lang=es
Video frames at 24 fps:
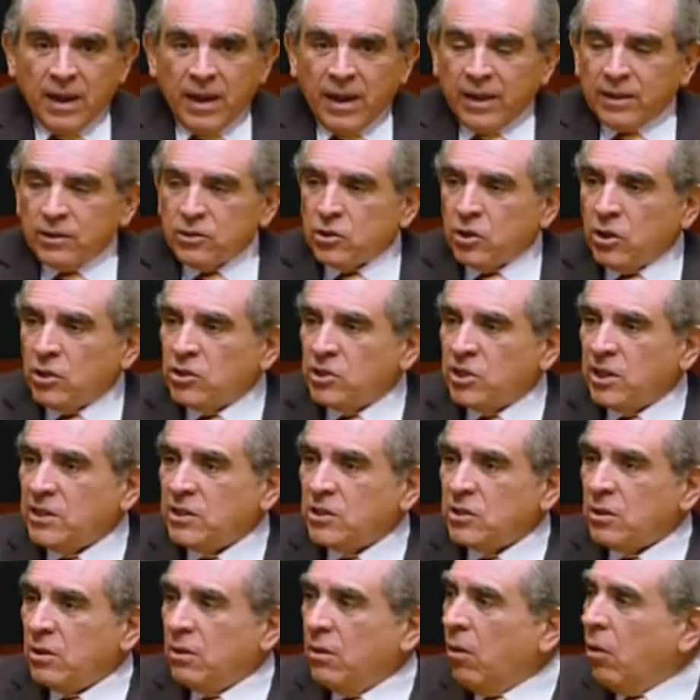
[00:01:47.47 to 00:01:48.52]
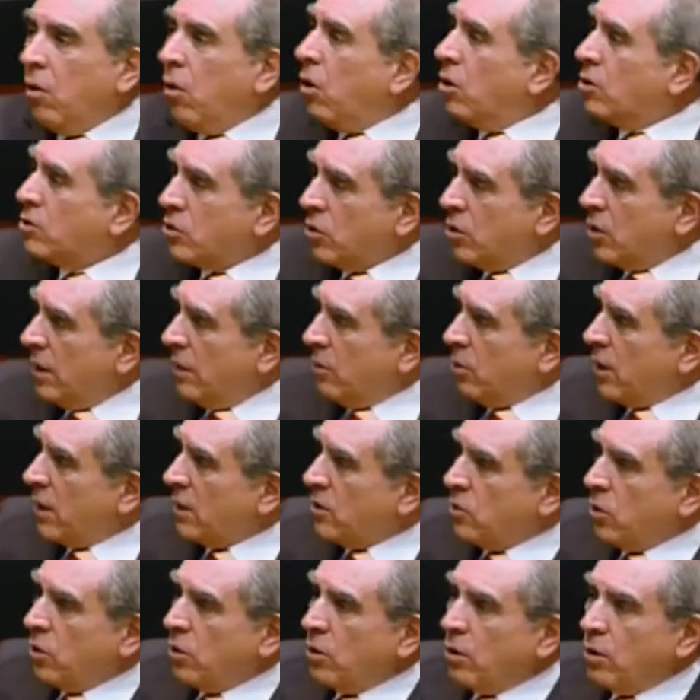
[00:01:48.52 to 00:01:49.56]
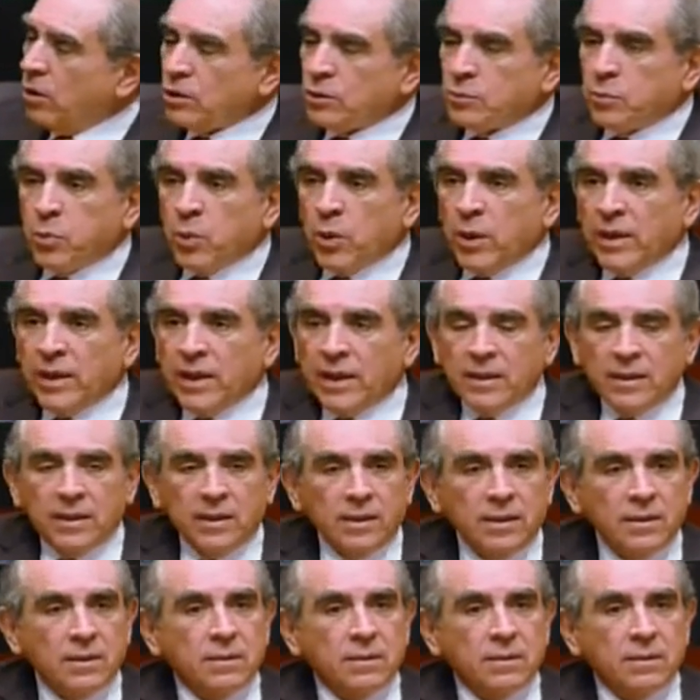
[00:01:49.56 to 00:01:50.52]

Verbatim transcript: Entonces, otro laboratorio los pueden